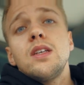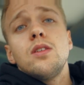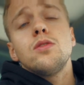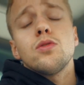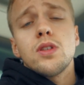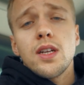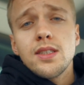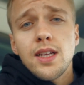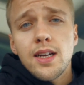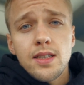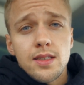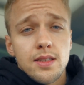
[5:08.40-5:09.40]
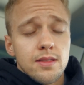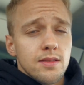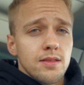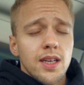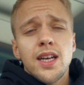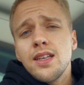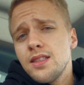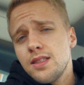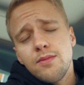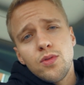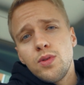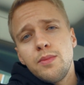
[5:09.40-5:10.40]
No i cóż, teraz tak, y, ja
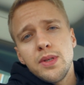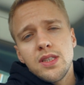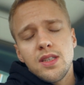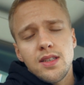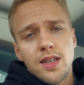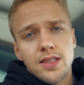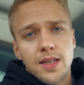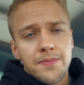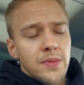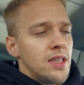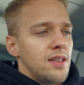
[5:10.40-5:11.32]
jestem w ogóle bez śniadania.